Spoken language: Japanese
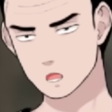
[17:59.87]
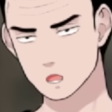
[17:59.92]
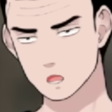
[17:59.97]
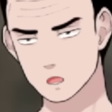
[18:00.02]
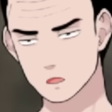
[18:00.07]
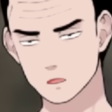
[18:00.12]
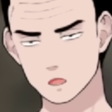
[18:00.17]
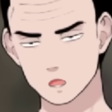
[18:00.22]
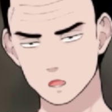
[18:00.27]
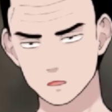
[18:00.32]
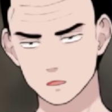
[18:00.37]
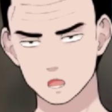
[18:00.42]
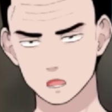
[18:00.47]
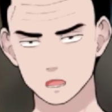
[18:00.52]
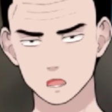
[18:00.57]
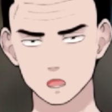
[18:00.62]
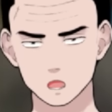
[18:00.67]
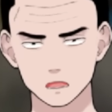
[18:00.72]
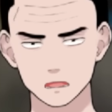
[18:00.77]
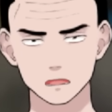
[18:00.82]
自分のお小
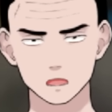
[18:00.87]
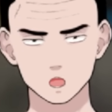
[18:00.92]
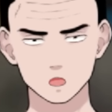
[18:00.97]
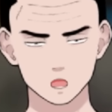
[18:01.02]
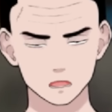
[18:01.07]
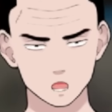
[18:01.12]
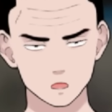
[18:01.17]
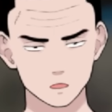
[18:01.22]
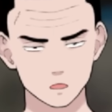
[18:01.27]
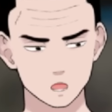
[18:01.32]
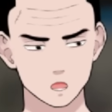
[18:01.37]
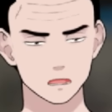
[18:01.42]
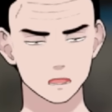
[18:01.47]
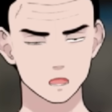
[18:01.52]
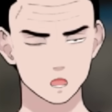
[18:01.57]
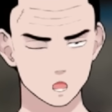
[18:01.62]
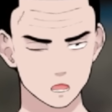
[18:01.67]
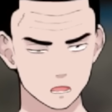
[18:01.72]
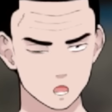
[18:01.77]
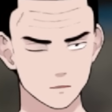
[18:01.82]
遣いも全部使って。